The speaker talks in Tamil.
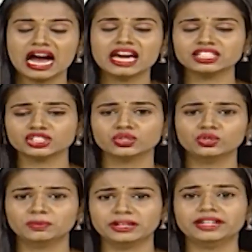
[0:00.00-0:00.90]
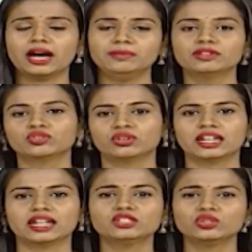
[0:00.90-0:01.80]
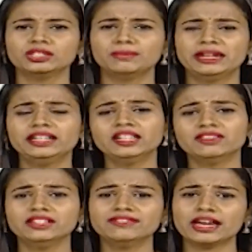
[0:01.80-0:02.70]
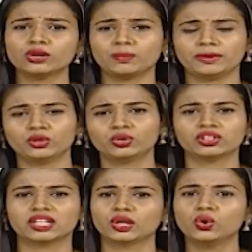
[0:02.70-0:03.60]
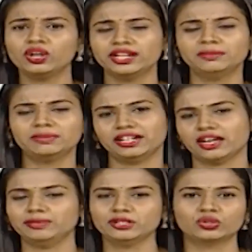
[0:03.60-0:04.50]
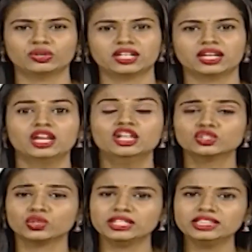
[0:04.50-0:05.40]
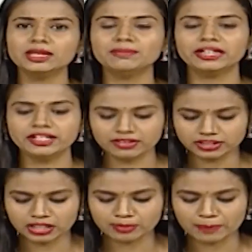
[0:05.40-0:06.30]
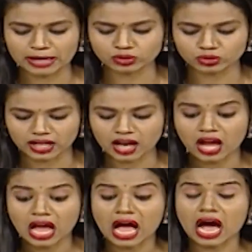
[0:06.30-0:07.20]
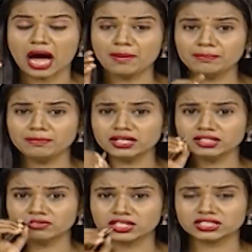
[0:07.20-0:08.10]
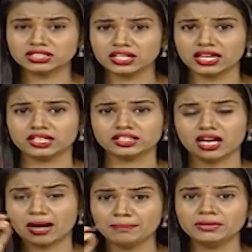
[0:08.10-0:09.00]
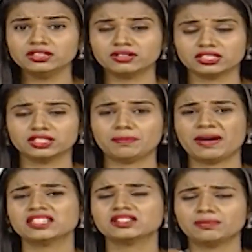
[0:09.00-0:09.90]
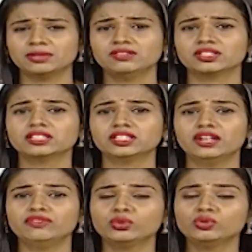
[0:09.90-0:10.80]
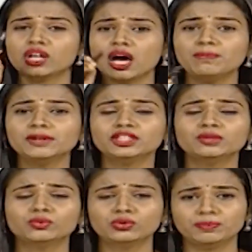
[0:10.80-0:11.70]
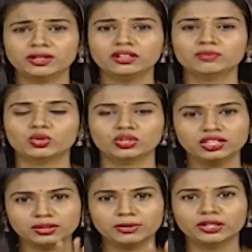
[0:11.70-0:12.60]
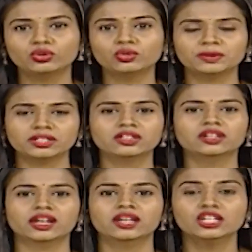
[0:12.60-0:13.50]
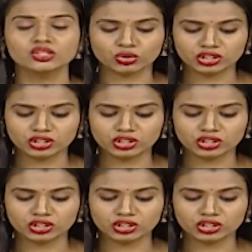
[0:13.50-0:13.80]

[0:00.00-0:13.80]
ஆர்எஸ் நியூல் பிளட் அப்படின்னு சொல்கிறாங்க ஸோ இந்த பிளட்டுக்கு வந்து வேற ஒரு பேரும் இருக்குங்க கோல்டன் பிளட் அப்படின்னு சொல்கிறாங்க ஸோ இந்த பிளட் வந்து நம்ம பார்த்தோம்னா ஐம்பது வருஷத்தில் இந்த ஐம்பது வருஷத்தில் பாஸ்ட் ஐம்பது வருஷத்தில் வெறும் நாற்பத்தி மூணு பேருக்கு மட்டும் தான் இந்த பிளட் குரூப் இருக்குங்க ஸோ